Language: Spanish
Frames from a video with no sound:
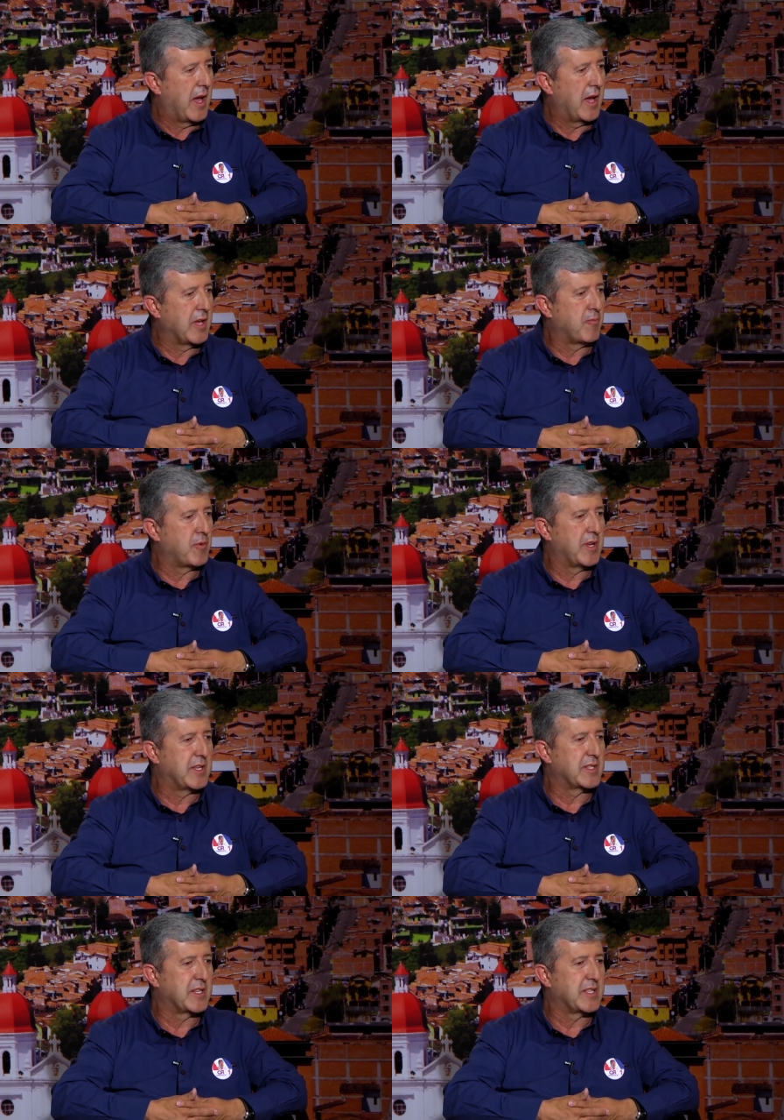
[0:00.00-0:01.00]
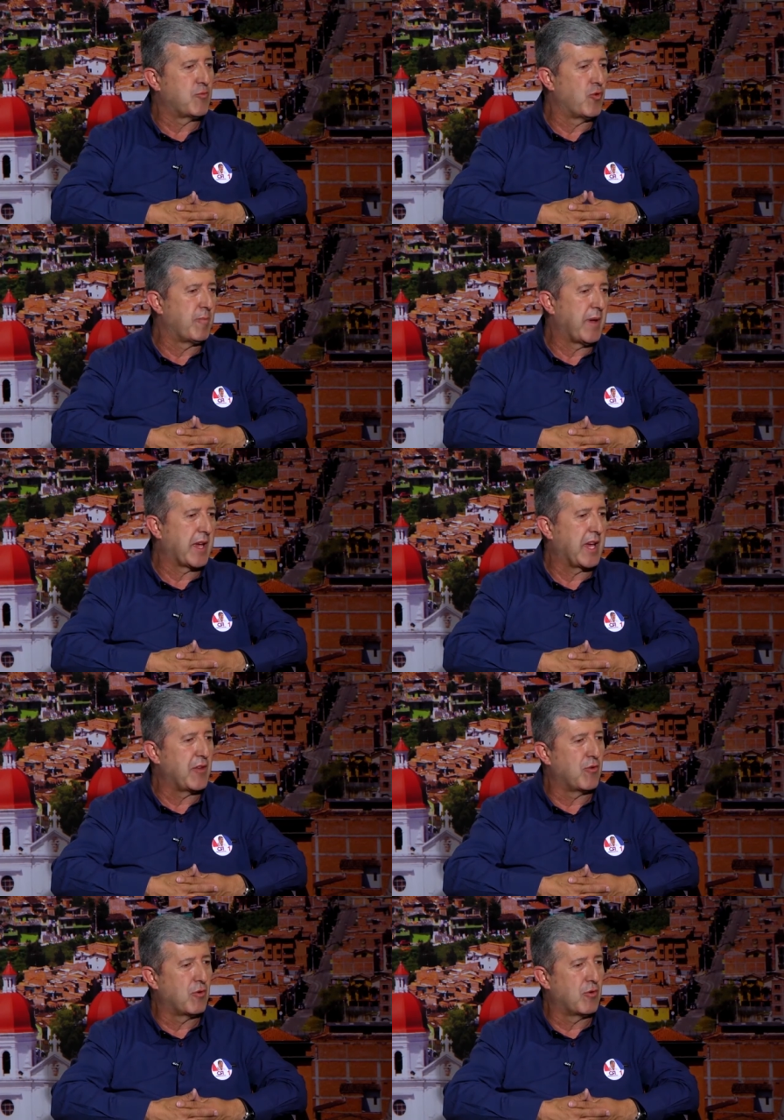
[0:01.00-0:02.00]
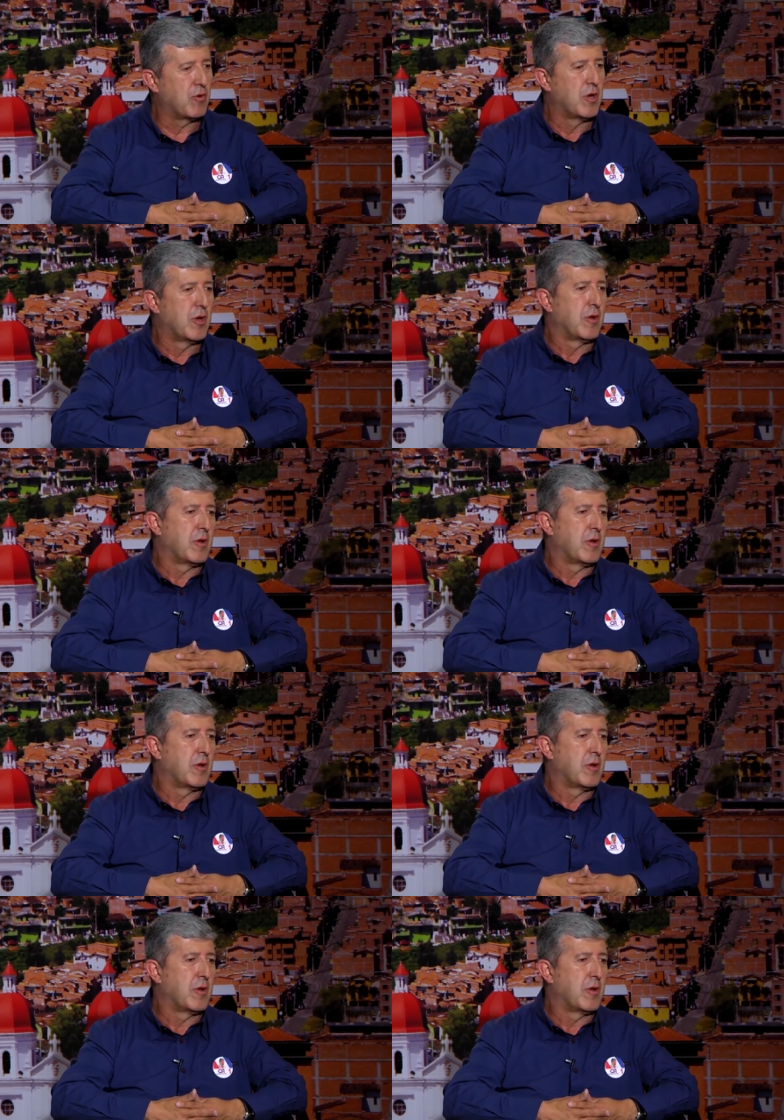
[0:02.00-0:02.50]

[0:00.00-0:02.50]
Ahí pues desde muy pequeño